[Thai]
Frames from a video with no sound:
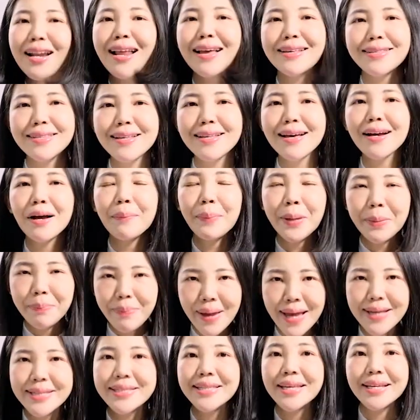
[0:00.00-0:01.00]
ไรเซอร์ก็เป็น
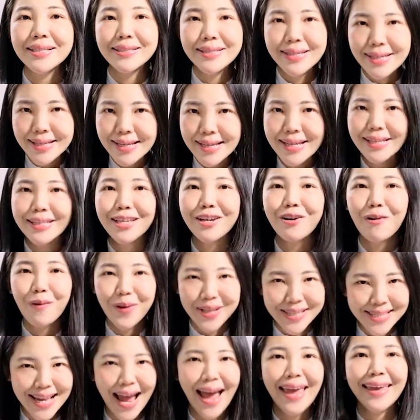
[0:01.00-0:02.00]
เบสิกที่ดีที่คว
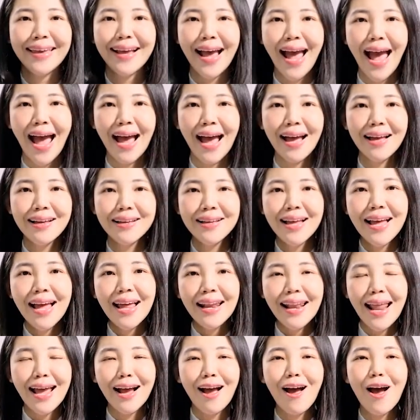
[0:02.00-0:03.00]
รใช้ค่ะ
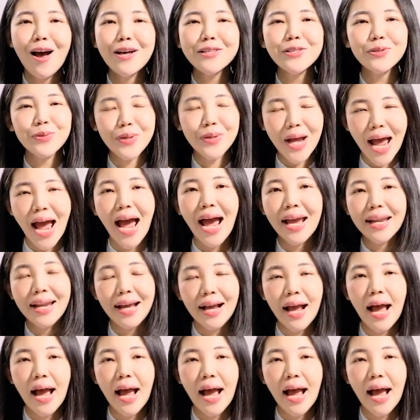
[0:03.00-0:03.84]
และข้อสุดท้ายนะ